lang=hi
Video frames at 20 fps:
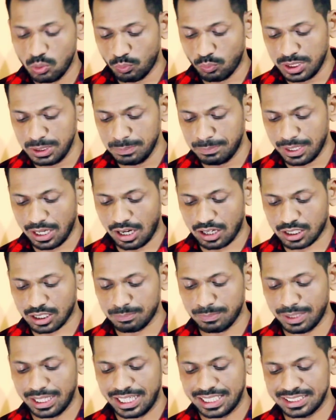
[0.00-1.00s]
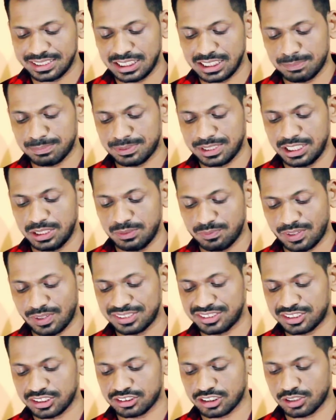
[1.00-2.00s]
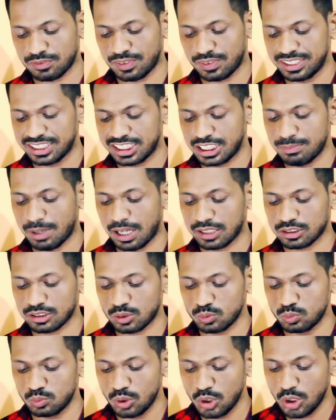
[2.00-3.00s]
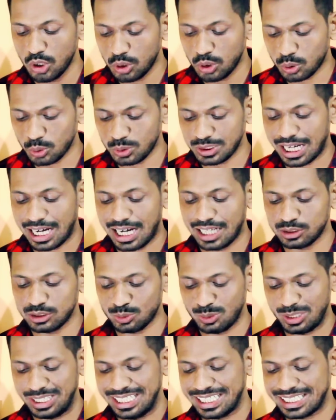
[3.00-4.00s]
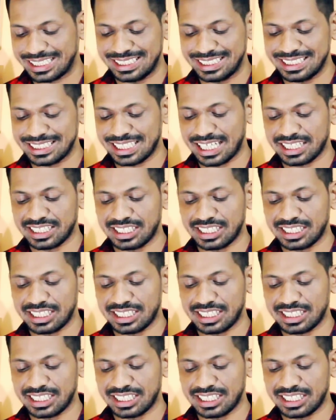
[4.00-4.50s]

वहीं पे अगर मैं एच इंफ्रास्ट्रक्चर फंड की बात करूँ तो यहाँ जो एक दिन का